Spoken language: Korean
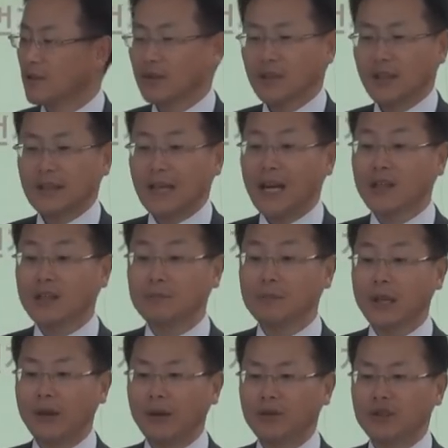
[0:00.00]
그때
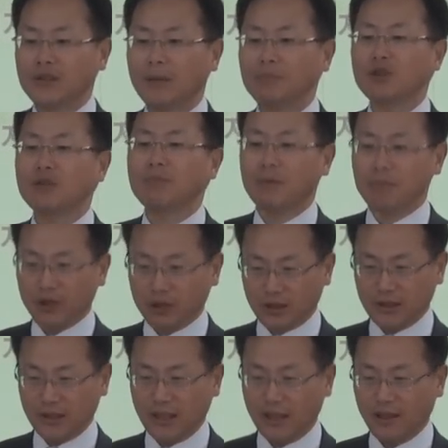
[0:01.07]
다음에 회원이 3천만
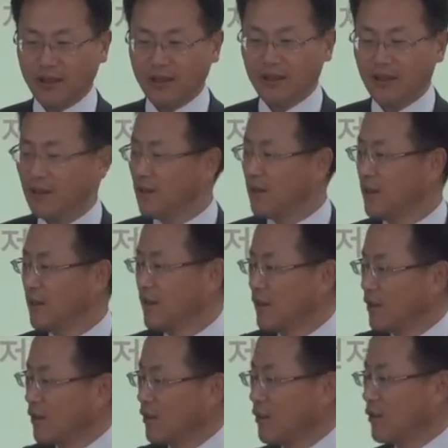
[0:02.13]
명일 때.
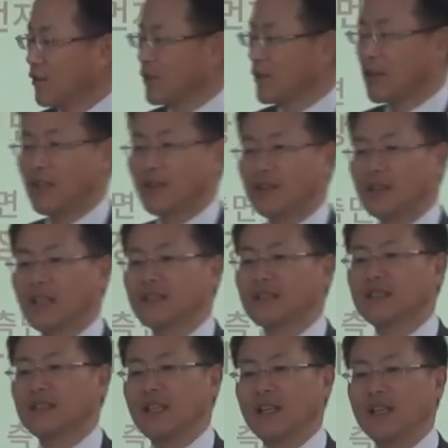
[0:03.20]
그랬는데
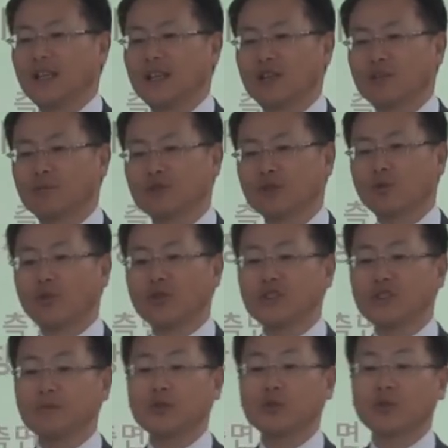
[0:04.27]
그때 여러분들
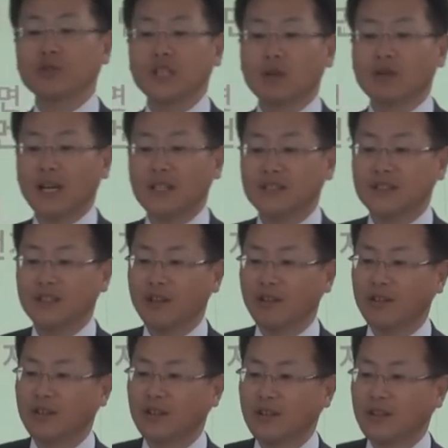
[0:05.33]
고이즈미 총리라고
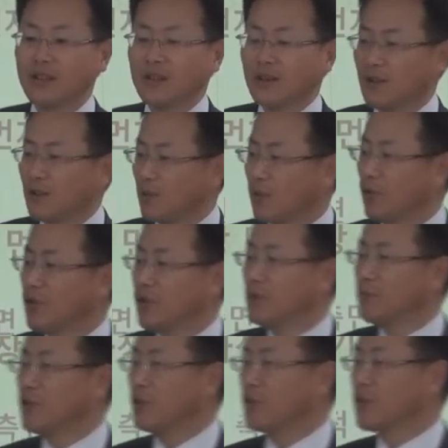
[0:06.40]
아시죠?
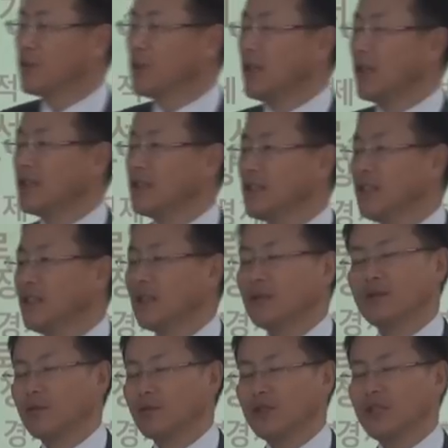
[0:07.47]
고이즈미 총리
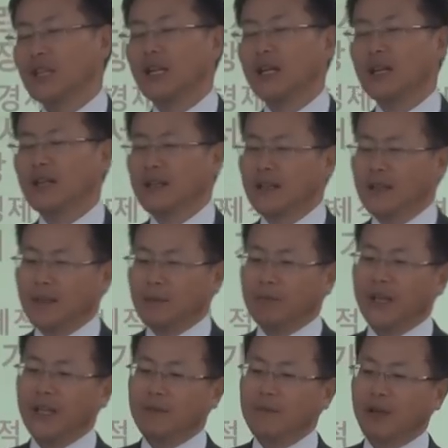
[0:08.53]
대신이 총리가
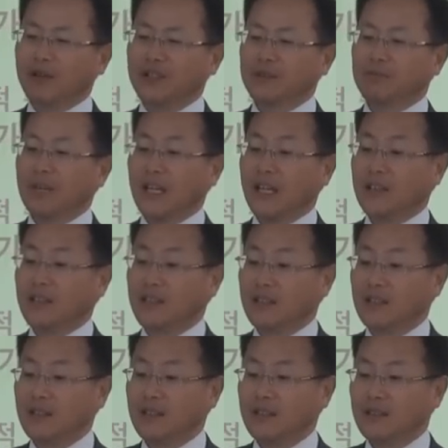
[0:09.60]
매일 매거진
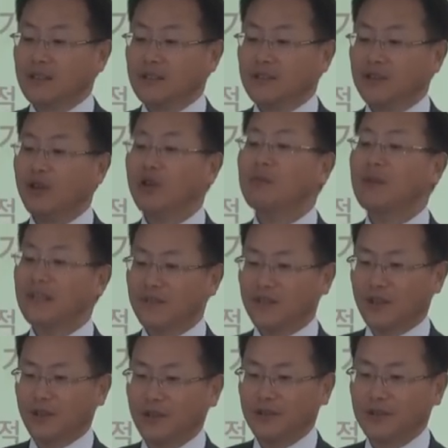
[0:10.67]
발행을 처음
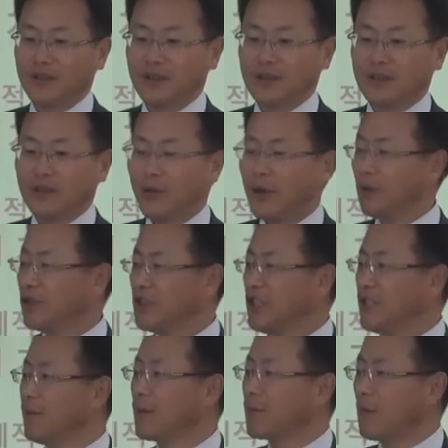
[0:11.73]
했어요.
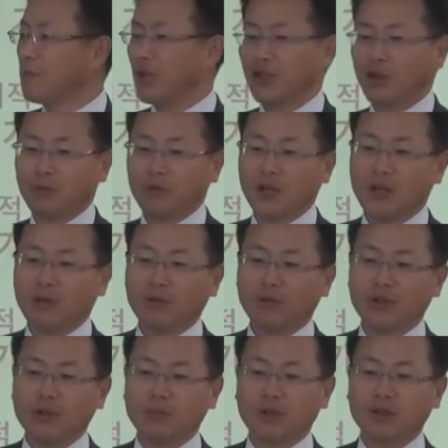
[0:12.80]
회원이 200만 명이
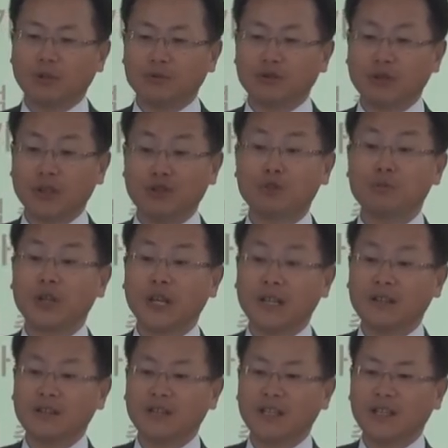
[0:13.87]
넘어갔고 일본에서 엄청나게
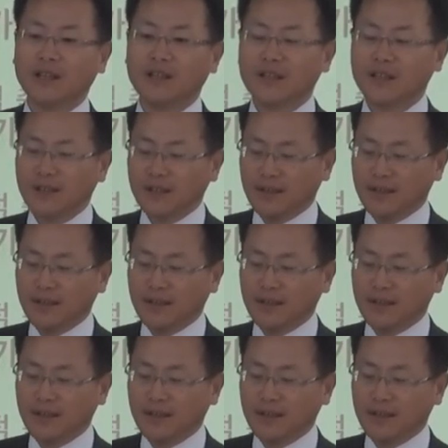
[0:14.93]
유명했는데